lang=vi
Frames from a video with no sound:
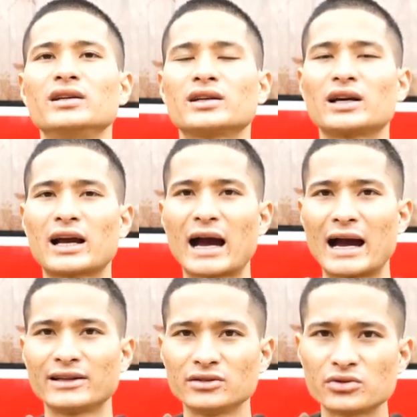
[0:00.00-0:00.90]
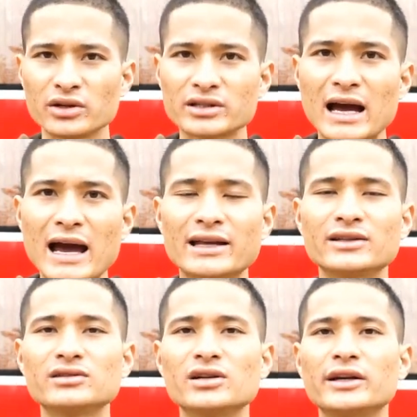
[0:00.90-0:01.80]
kể cả những chuyên gia
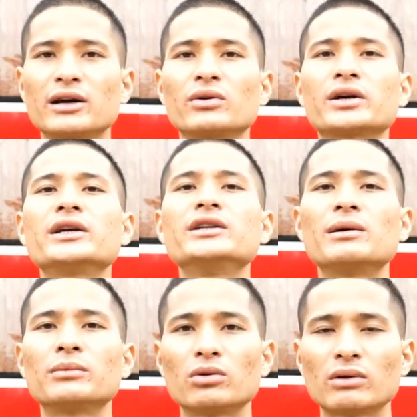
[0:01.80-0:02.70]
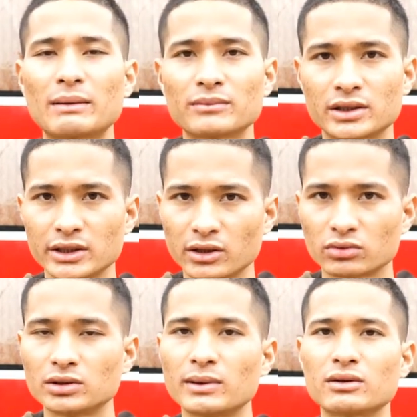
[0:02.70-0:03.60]
những người đã có kinh nghiệm lâu năm khi đầu
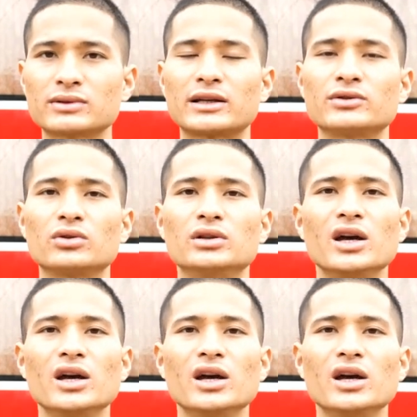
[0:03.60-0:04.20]
tư bất động sản rồi